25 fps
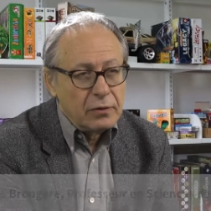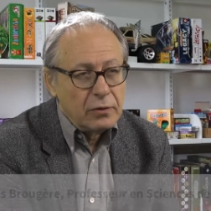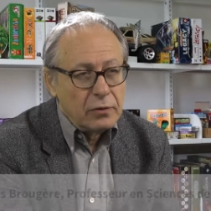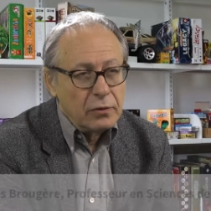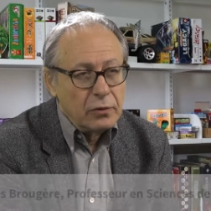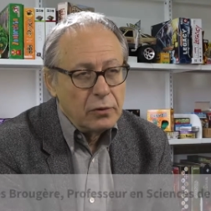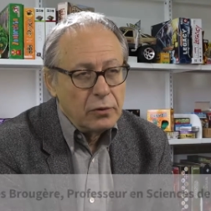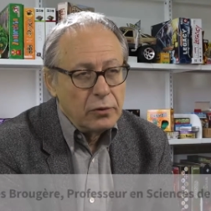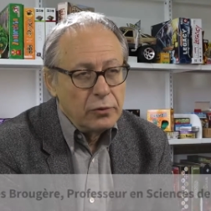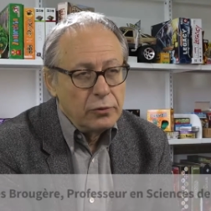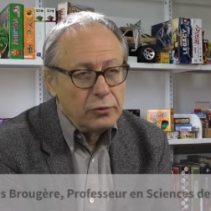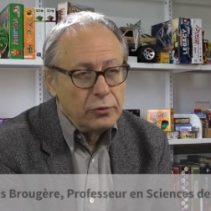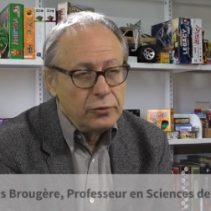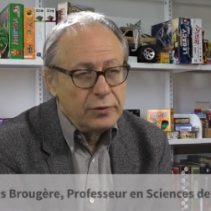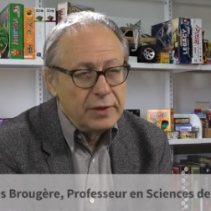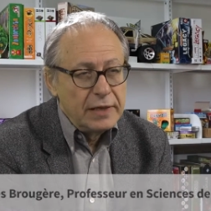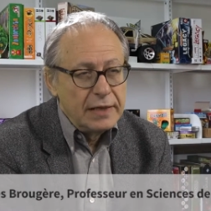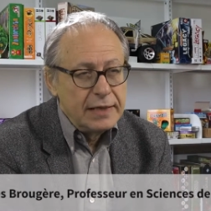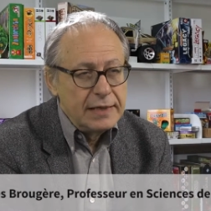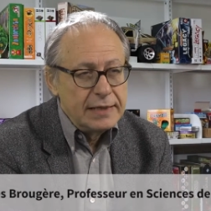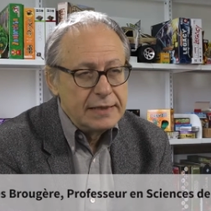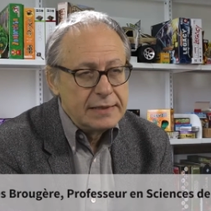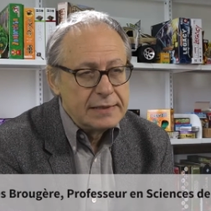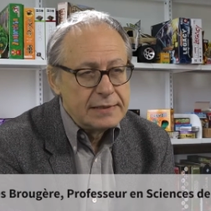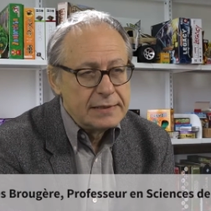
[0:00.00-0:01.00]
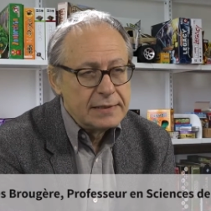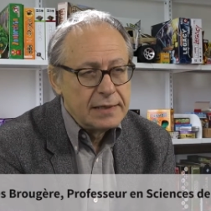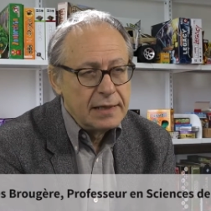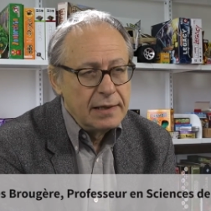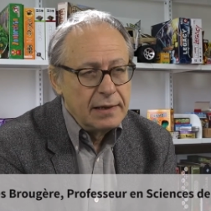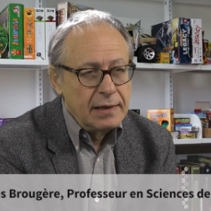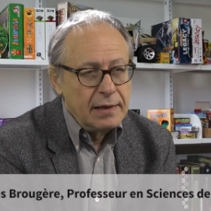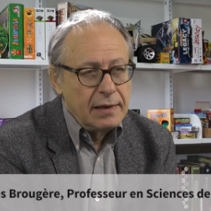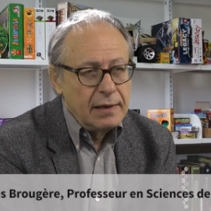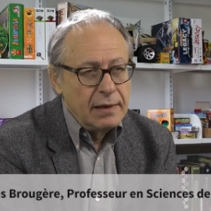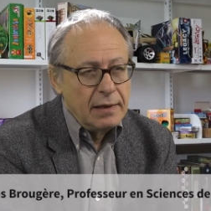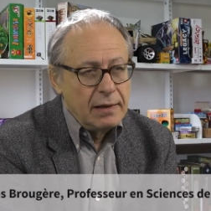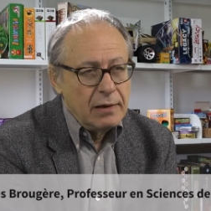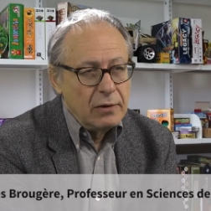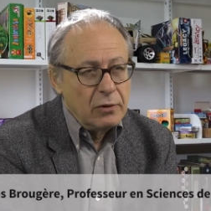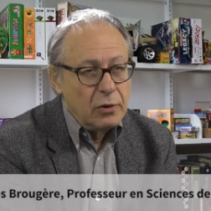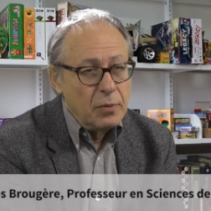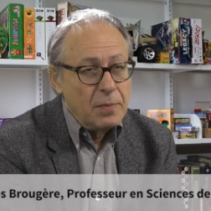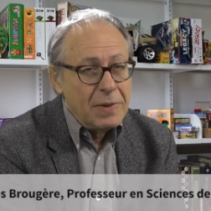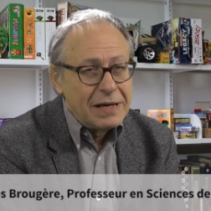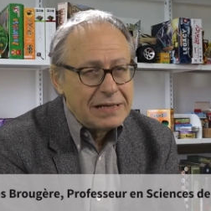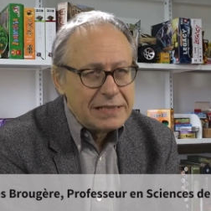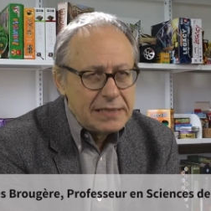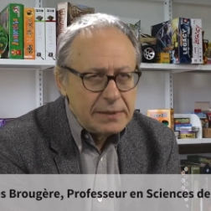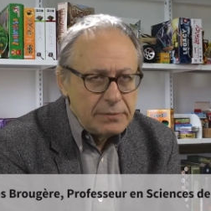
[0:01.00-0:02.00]
que l'on utilise
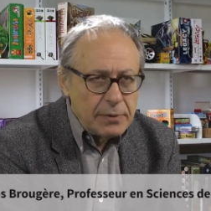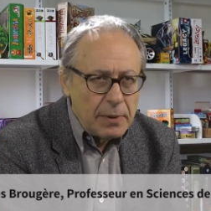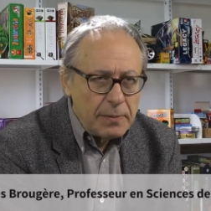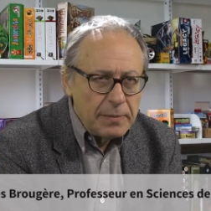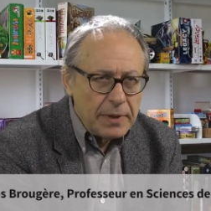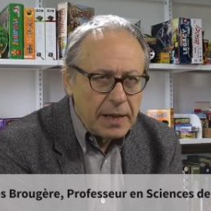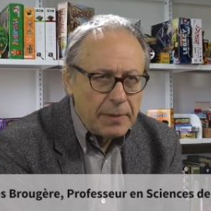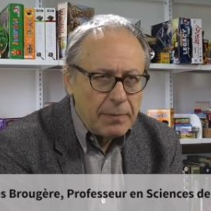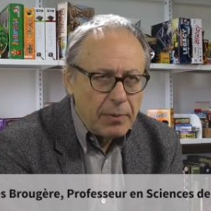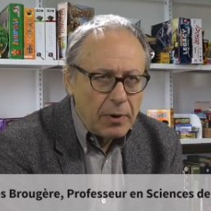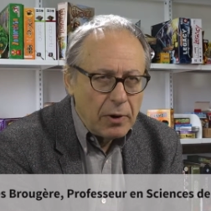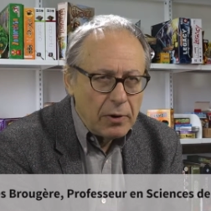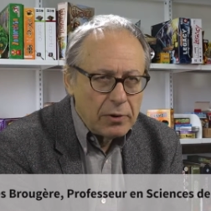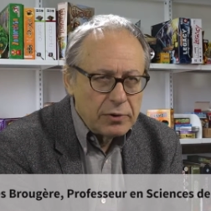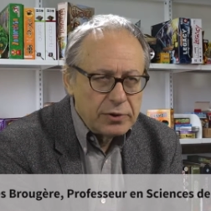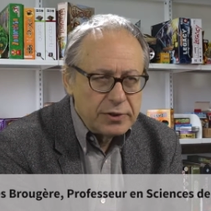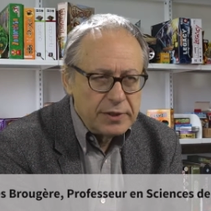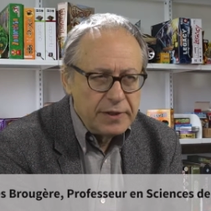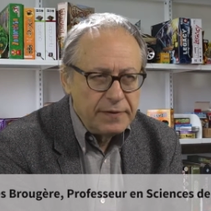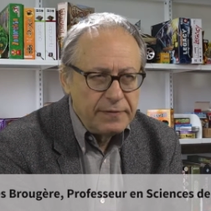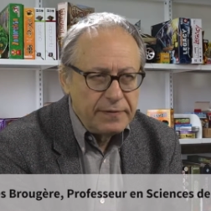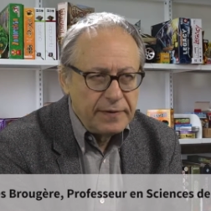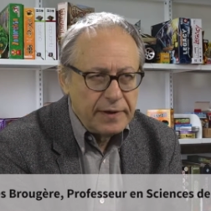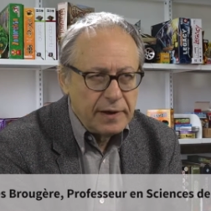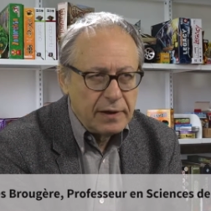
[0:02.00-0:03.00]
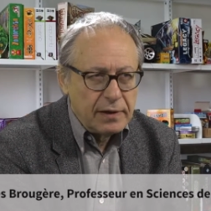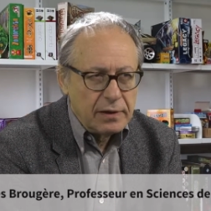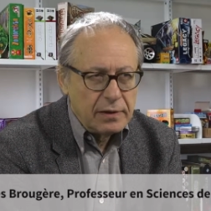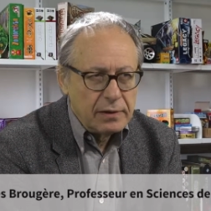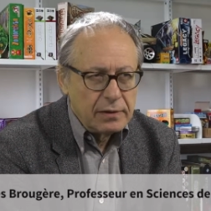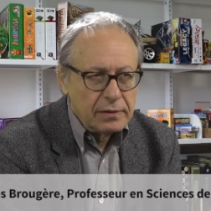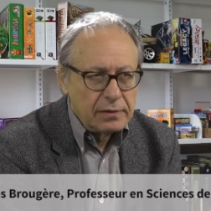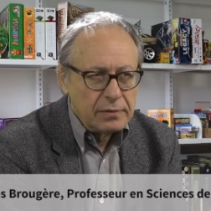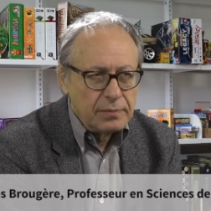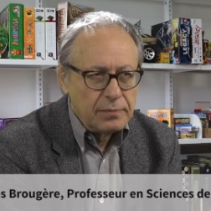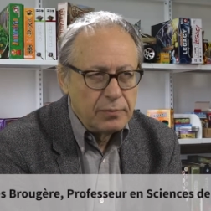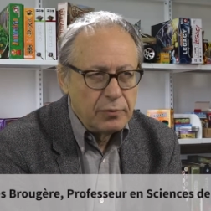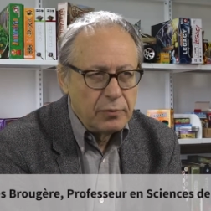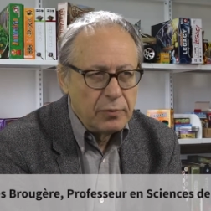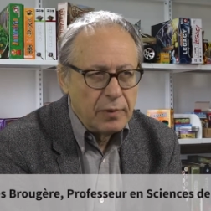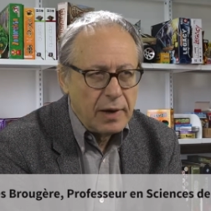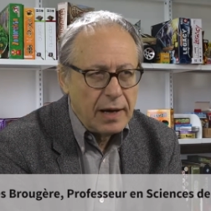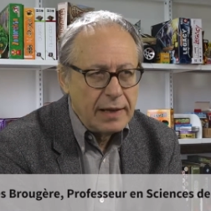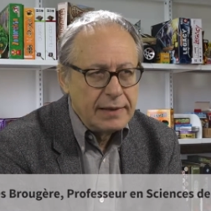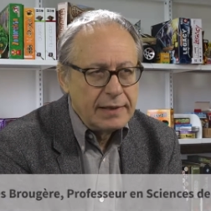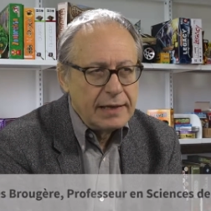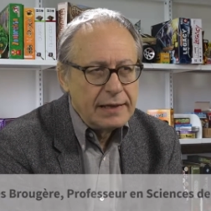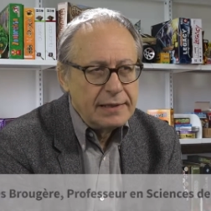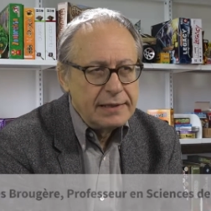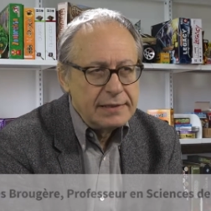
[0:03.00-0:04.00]
le maximum d'approches différentes pour
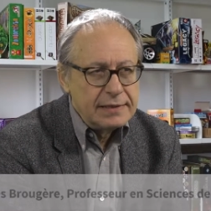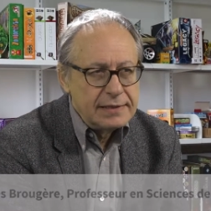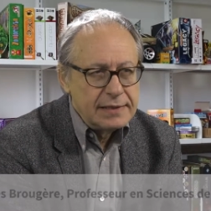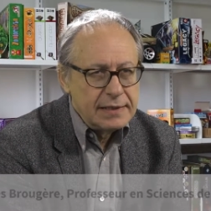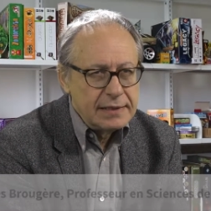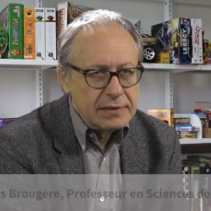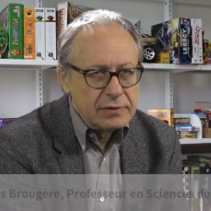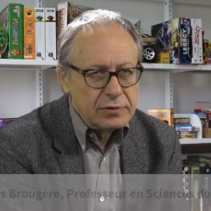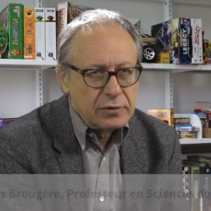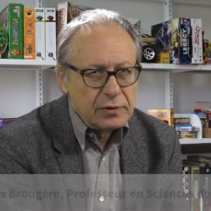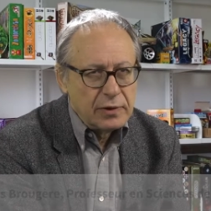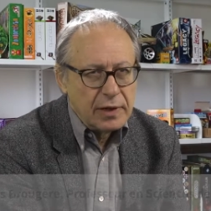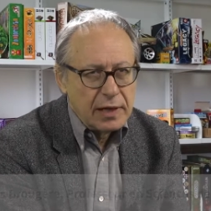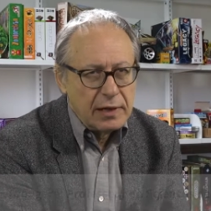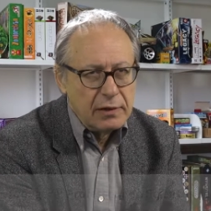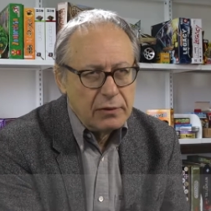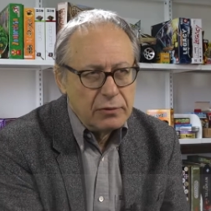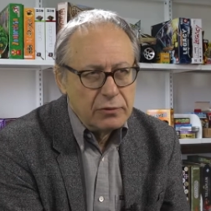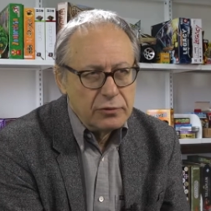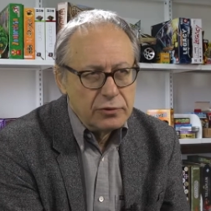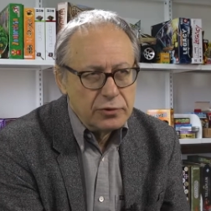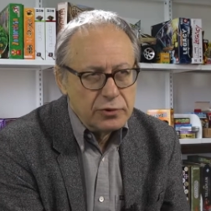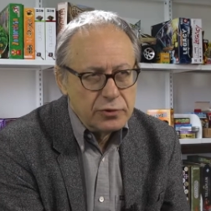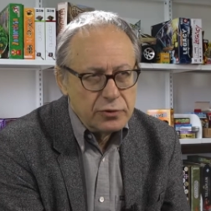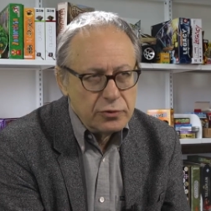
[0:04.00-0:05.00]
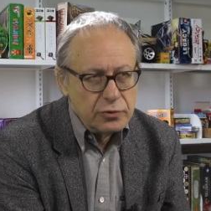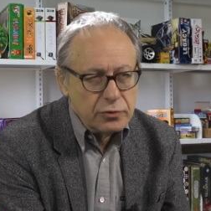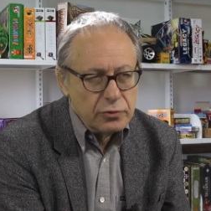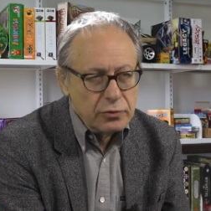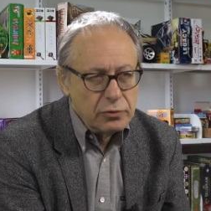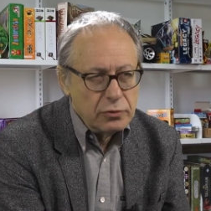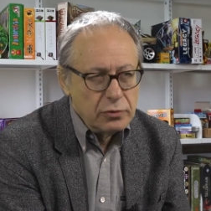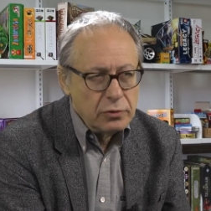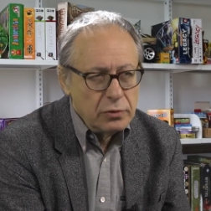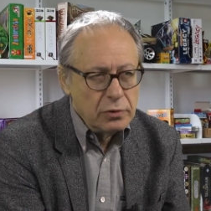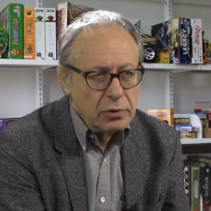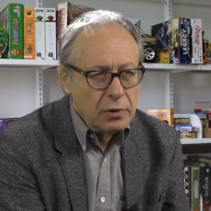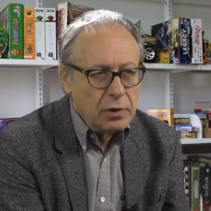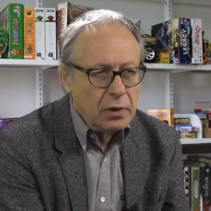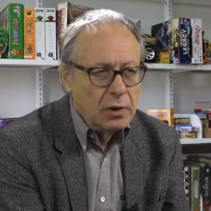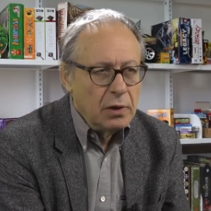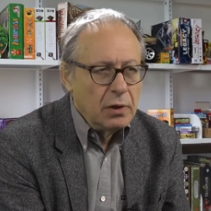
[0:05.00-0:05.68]
analyser ce qu'est le jeu,